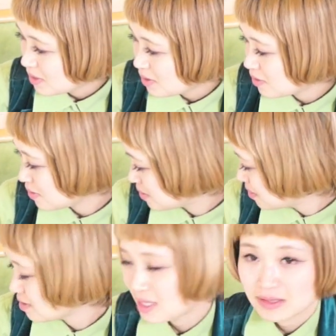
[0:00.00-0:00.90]
料理を
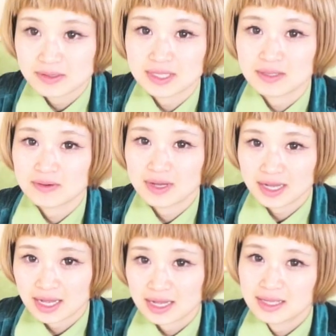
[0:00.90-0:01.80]
作る楽しさと
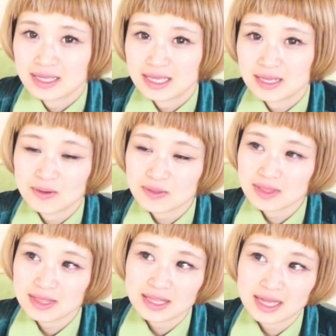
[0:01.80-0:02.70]
かいろ
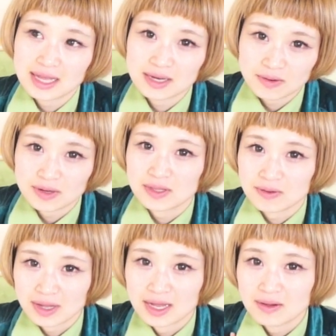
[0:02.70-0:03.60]
んな料理
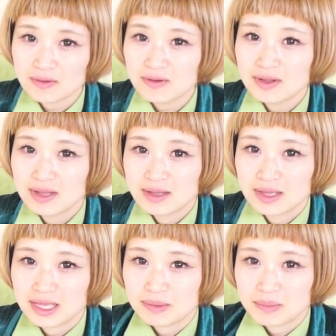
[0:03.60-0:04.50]
とかを
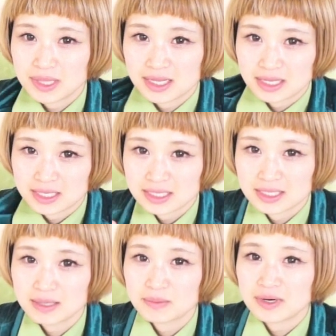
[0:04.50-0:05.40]
みんなに
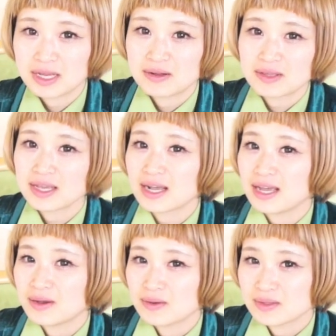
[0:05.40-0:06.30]
知ってもらえる機
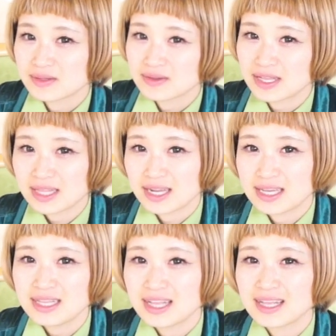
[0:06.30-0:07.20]
会を作れたら
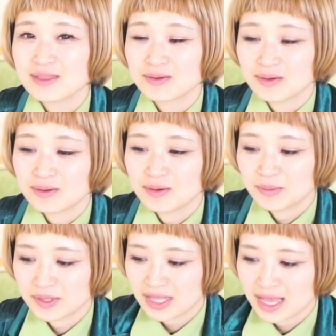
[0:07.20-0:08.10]
いいなと
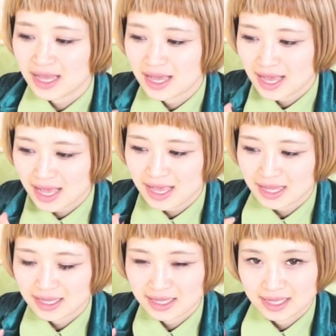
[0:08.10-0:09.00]
思っては
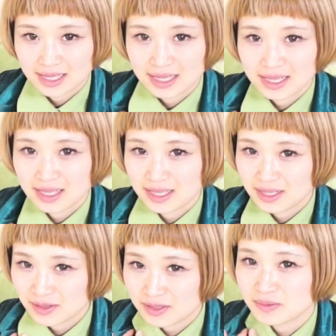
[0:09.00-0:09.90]

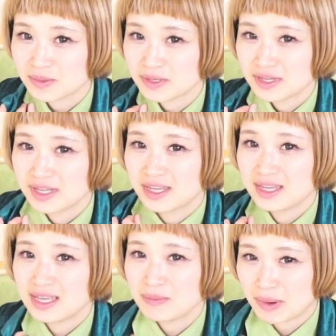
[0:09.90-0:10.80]
い YouTube
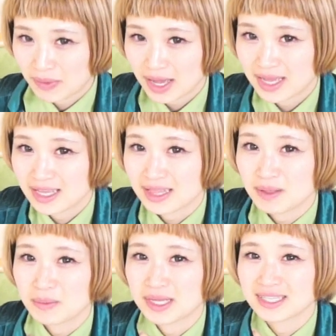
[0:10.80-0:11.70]
今はやっ
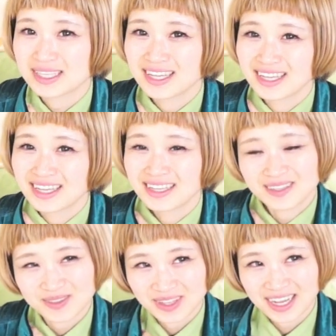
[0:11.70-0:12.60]
てます
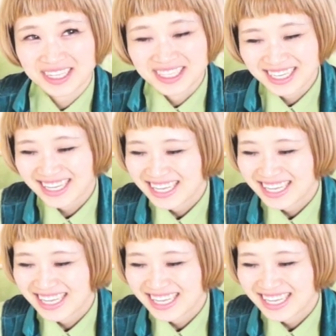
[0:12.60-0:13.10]
そんな感じ